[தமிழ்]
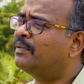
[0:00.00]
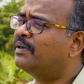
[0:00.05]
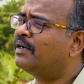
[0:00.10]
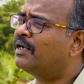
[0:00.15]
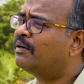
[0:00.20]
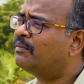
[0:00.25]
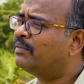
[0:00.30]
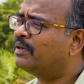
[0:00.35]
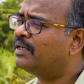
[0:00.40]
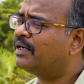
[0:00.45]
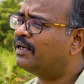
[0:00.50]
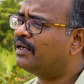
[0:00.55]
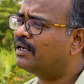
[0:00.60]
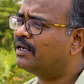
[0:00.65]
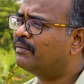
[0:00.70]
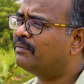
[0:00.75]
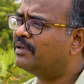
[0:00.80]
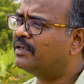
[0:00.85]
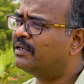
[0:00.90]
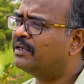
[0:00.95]
இப்போ நாம்
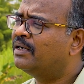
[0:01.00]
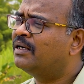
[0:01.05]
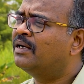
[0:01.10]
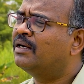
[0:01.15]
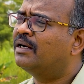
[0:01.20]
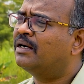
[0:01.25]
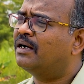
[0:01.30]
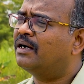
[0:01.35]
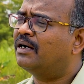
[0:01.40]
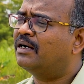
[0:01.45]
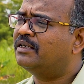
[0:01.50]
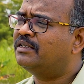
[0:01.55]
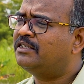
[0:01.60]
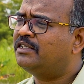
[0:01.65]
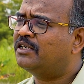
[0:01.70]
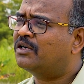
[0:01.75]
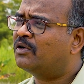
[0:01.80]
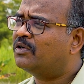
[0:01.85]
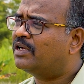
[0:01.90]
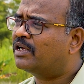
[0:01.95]
எல்லாமே
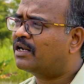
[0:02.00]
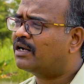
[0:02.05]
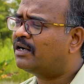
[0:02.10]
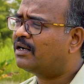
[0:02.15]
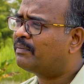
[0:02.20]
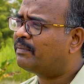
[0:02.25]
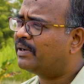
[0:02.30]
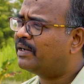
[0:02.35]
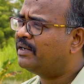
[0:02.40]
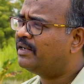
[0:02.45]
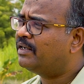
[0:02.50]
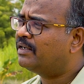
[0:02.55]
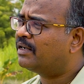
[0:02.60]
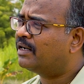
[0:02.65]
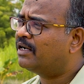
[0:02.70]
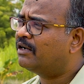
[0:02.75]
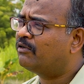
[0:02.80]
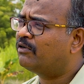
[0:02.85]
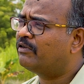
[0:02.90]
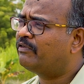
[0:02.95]
ஜீரோ எரரில் பண்ணி
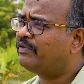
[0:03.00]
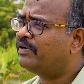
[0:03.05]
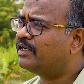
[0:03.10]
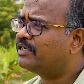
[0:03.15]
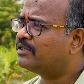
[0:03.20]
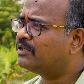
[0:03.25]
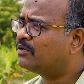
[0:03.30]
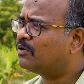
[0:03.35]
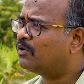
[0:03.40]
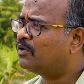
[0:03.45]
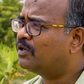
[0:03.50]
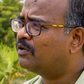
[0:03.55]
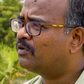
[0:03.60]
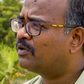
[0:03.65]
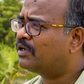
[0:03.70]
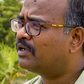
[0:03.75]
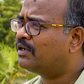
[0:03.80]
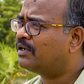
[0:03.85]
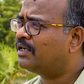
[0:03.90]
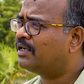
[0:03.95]
நல்ல ஒரு ஃபினிஷிங் கொண்டு
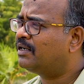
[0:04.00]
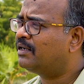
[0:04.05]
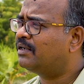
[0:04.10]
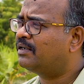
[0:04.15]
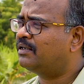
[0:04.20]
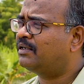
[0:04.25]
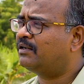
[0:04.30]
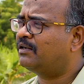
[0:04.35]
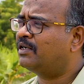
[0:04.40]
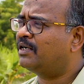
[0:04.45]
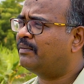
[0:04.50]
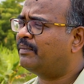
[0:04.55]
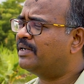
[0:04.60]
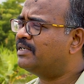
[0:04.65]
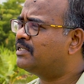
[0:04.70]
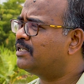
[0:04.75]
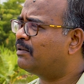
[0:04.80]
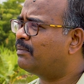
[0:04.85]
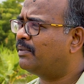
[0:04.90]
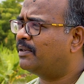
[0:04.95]
வர
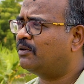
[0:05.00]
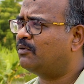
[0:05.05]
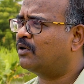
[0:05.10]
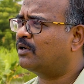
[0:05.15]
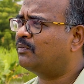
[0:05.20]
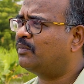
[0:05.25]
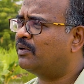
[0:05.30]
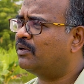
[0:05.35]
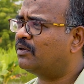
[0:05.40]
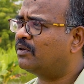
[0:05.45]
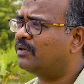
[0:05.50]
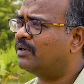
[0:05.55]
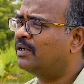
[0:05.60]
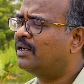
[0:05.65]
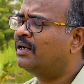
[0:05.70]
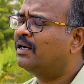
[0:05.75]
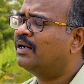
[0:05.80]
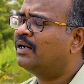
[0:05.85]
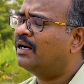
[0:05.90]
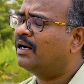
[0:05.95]
மைண்ட் செட் தான் ஒர்க் பண்ணுறோம்
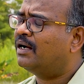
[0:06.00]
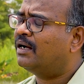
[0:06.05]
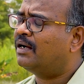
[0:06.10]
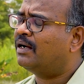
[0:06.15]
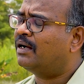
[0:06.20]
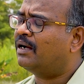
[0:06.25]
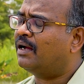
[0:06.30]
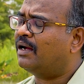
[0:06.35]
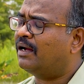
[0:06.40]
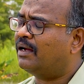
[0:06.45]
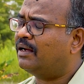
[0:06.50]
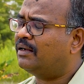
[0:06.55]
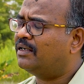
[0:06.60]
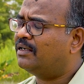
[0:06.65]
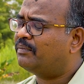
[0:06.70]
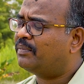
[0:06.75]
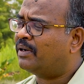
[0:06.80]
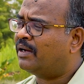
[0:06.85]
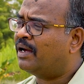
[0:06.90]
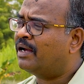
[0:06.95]

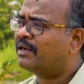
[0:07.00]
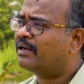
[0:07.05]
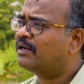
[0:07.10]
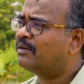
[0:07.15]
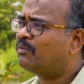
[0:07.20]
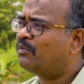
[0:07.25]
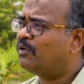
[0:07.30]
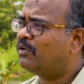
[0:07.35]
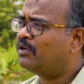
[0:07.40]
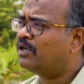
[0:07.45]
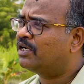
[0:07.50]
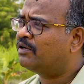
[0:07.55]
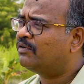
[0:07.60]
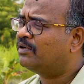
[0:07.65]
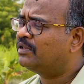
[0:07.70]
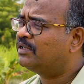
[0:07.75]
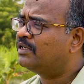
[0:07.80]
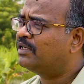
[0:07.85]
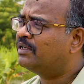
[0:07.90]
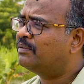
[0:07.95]
இப்போ ஆங்கர் போல்டர்
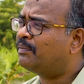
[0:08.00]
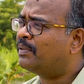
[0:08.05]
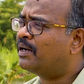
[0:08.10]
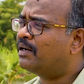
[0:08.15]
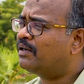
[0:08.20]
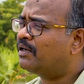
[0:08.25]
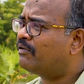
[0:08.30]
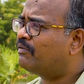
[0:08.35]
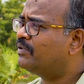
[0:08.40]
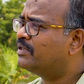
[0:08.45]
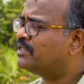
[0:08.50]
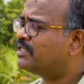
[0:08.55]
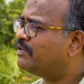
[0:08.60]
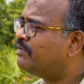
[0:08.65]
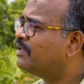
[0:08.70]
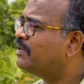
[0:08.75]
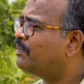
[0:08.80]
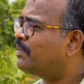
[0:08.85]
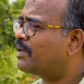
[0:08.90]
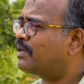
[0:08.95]
வந்து பார்ட் ஆஃப் த
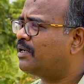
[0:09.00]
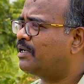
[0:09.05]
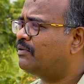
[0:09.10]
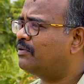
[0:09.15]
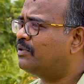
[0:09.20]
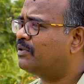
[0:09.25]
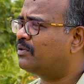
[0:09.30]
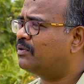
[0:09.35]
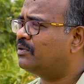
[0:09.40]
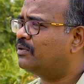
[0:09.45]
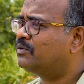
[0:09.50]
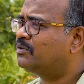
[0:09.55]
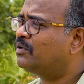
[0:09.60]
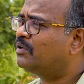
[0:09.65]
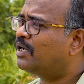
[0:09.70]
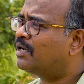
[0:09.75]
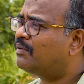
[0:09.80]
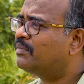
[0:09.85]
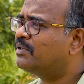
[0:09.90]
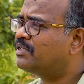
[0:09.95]
சிவில் பார்ட்டில் வந்துடும் ஸோ
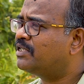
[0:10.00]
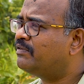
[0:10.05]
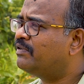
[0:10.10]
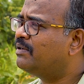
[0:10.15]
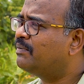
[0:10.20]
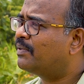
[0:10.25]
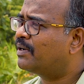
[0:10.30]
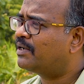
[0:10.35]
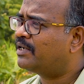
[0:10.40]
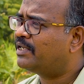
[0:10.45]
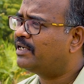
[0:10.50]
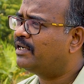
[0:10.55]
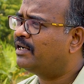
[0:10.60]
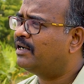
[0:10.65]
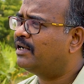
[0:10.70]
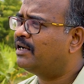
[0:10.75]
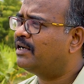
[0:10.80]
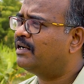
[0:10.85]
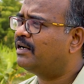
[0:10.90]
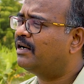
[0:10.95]
நம்ம சிவில் பார்ட் இங்கே
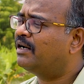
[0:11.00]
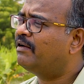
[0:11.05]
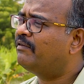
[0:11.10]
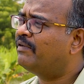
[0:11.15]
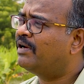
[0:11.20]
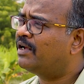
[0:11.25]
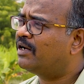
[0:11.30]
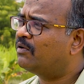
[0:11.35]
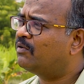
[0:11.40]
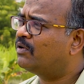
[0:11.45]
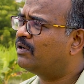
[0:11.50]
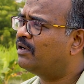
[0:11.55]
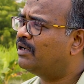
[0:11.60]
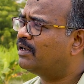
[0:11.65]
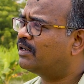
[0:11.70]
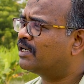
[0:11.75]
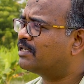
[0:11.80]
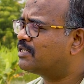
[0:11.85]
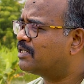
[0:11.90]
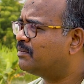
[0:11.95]
இல்லாதனால வேறு ஒரு
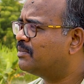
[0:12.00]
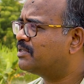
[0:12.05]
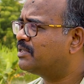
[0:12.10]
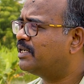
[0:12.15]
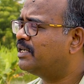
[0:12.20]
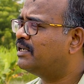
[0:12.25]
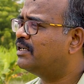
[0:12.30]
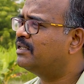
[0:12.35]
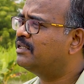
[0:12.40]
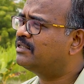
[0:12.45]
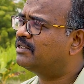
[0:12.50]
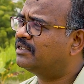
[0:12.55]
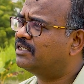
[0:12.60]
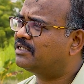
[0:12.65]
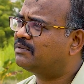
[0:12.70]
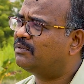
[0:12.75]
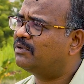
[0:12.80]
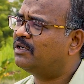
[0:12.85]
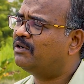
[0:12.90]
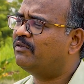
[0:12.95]
கஸ்டமர் சைட்லேருந்து
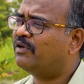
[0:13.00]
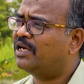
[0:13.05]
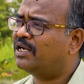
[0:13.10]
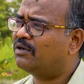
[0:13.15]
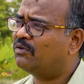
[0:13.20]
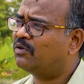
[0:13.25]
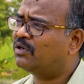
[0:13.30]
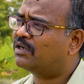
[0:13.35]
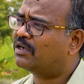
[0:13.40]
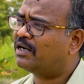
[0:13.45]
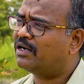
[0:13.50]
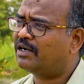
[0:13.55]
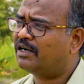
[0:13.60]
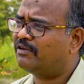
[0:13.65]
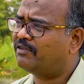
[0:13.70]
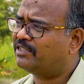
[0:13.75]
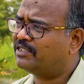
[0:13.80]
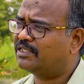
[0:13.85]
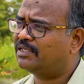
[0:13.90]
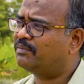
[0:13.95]
சஜஸ்ட் பண்ணுற வேறு ஒரு
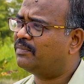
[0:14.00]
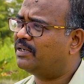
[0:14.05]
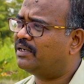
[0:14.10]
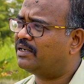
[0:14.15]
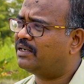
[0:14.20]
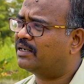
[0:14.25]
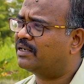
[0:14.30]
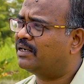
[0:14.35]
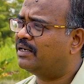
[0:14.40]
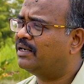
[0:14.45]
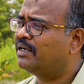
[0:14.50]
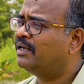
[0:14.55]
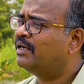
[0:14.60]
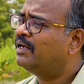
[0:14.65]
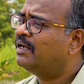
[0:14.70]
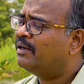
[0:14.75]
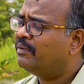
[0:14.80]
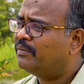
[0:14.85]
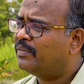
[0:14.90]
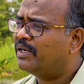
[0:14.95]
கான்ட்ராக்ட் வச்சு தான் பண்ணுறாங்க
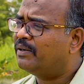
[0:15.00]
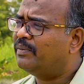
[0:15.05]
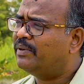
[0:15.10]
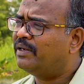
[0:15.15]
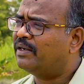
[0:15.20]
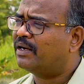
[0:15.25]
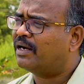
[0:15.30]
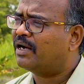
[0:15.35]
மேபி